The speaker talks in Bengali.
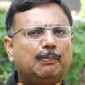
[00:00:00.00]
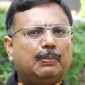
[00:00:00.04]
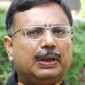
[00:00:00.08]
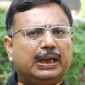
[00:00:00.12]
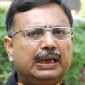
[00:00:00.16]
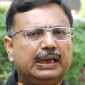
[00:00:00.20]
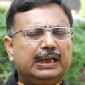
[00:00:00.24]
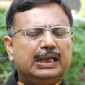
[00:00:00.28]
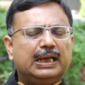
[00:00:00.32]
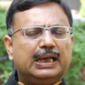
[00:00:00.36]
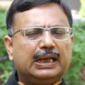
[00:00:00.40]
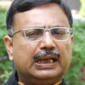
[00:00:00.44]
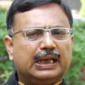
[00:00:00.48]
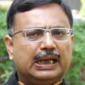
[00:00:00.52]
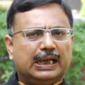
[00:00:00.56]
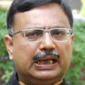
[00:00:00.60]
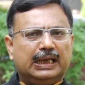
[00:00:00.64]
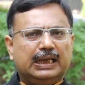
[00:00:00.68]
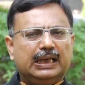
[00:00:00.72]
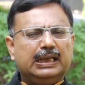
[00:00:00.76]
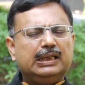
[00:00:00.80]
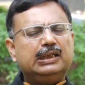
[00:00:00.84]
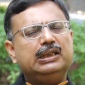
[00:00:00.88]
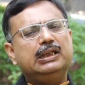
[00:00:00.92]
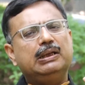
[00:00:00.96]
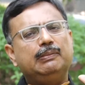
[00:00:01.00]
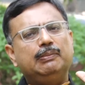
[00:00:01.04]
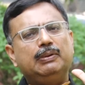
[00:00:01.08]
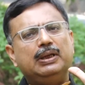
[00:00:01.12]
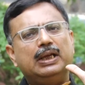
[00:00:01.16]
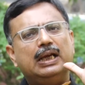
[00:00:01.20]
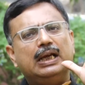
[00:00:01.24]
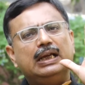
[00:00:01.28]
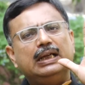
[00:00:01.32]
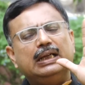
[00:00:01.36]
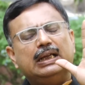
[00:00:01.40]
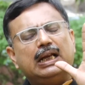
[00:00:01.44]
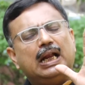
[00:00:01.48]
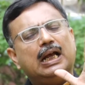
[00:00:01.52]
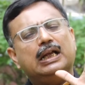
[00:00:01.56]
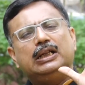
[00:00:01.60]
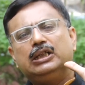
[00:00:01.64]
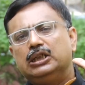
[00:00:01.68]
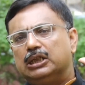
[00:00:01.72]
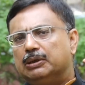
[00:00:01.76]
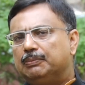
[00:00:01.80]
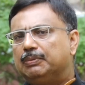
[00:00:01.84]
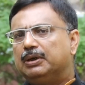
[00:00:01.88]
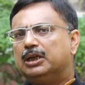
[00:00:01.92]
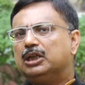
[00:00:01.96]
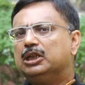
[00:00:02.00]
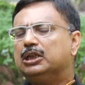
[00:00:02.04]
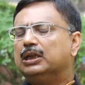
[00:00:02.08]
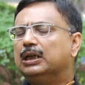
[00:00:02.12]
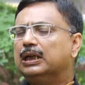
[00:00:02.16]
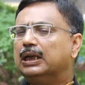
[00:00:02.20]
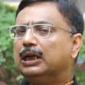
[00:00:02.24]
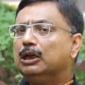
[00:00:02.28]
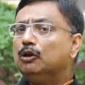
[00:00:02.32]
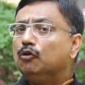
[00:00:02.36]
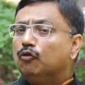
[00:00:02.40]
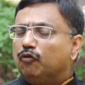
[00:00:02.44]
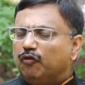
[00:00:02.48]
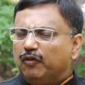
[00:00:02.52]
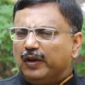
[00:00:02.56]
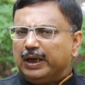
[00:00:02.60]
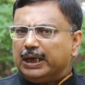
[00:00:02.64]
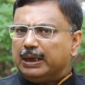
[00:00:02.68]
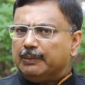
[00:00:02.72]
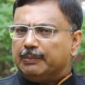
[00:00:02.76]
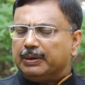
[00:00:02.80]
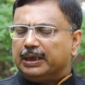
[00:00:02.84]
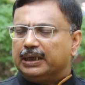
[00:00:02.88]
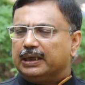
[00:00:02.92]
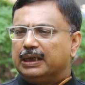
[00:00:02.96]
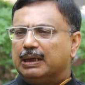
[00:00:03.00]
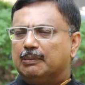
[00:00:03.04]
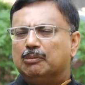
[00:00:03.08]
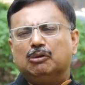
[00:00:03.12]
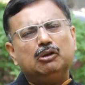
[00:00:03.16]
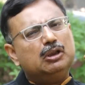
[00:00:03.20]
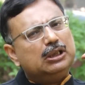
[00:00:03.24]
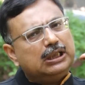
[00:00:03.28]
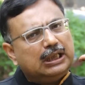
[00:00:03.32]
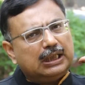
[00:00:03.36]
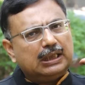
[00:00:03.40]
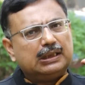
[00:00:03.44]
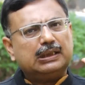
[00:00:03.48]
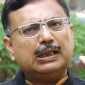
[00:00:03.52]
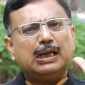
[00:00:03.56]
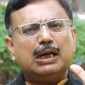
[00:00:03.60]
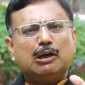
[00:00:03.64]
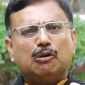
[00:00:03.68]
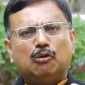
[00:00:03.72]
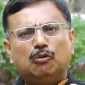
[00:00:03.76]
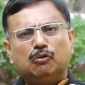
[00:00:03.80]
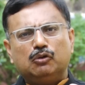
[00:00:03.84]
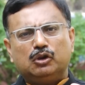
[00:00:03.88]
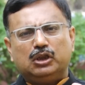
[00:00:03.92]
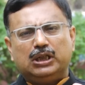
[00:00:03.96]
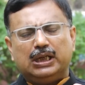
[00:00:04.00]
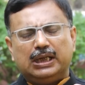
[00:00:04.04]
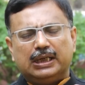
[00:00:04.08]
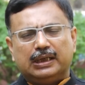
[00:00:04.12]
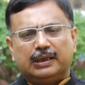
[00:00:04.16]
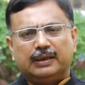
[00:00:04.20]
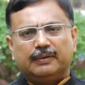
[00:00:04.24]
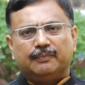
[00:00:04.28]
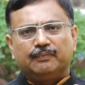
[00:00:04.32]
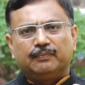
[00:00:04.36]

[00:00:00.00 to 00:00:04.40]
বেরিয়ে গেলে সিবিআইয়ের আইনজীবীরা সেটাকে লুফে নেবেন এবং সেটা তারা করছেন